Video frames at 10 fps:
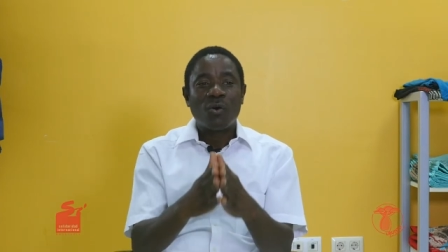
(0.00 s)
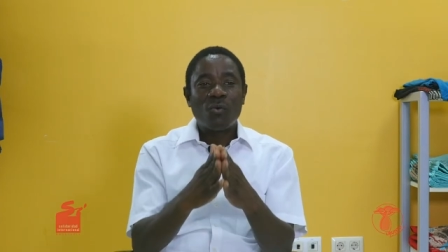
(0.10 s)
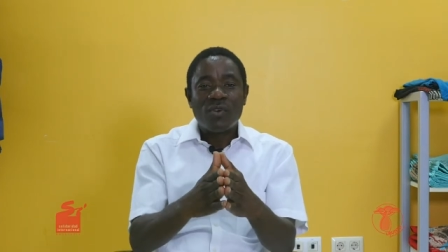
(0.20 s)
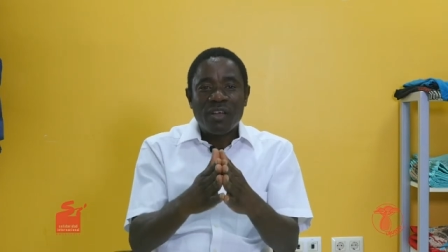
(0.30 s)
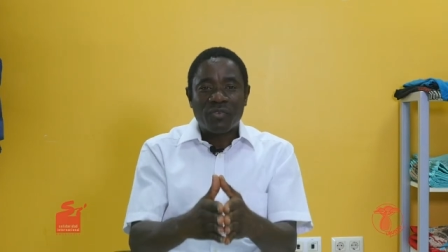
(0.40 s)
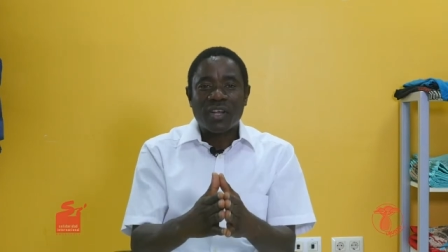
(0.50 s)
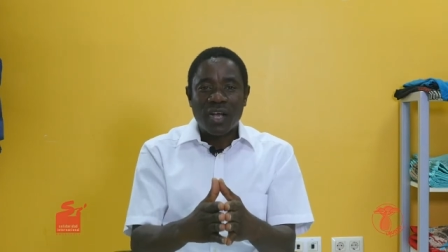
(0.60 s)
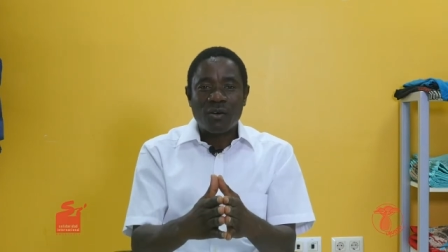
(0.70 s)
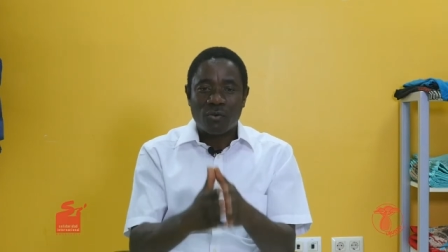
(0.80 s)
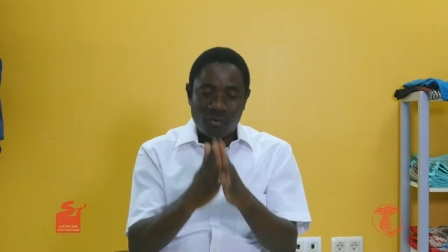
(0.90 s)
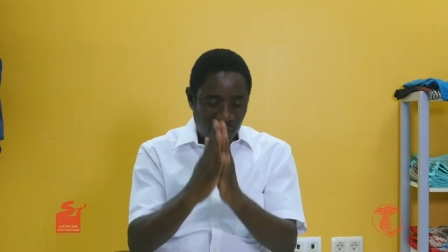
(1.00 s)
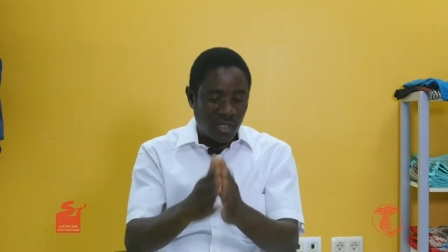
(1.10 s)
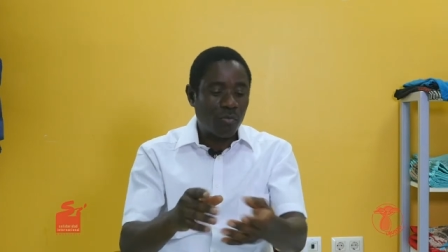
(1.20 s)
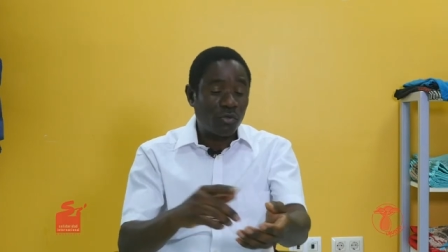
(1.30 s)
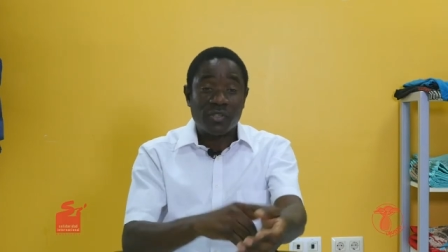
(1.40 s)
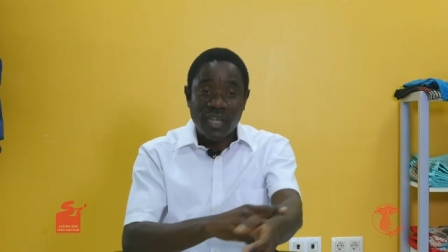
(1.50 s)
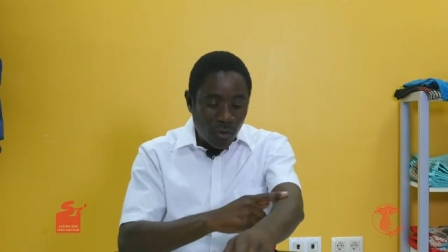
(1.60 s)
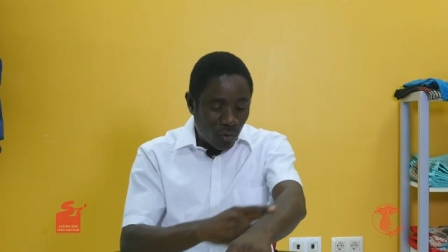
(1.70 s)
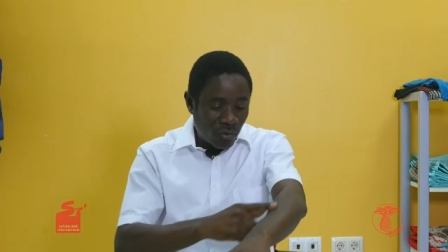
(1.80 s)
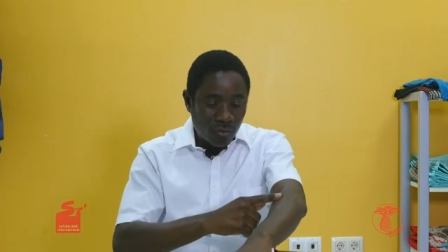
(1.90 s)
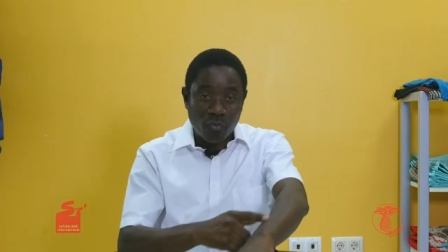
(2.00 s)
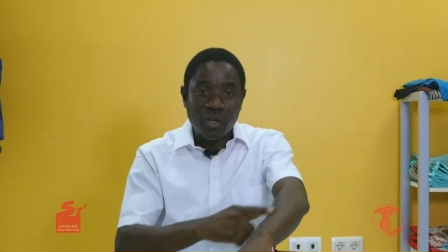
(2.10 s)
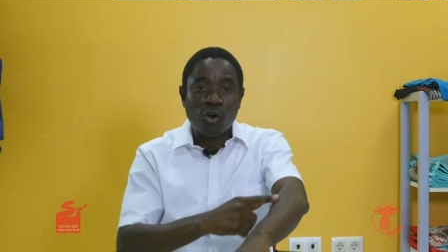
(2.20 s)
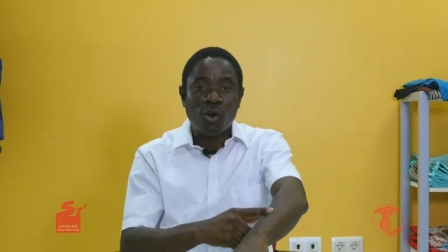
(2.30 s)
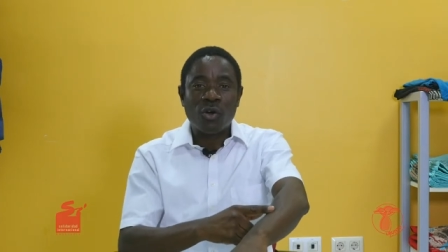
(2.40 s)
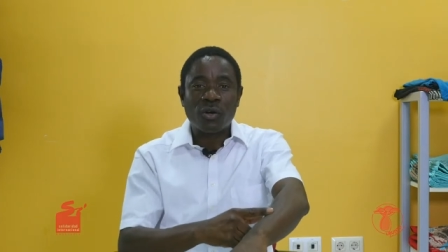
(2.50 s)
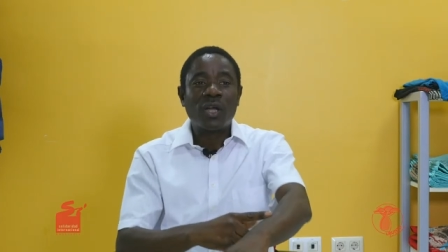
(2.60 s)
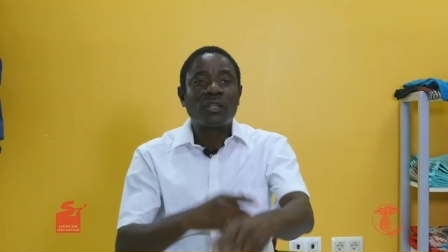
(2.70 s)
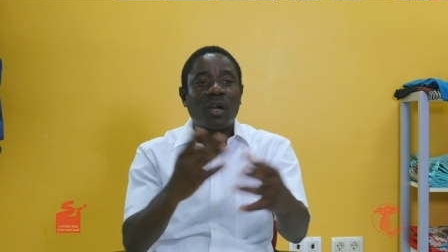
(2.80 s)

un africano, digamos negro, de mi color,